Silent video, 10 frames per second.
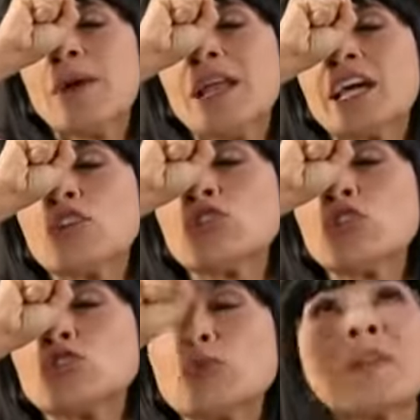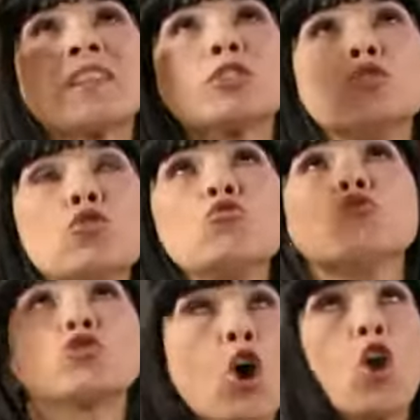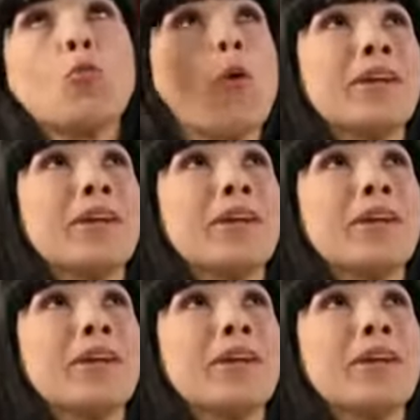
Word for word: Nie opuszczaj nas nawet na moment.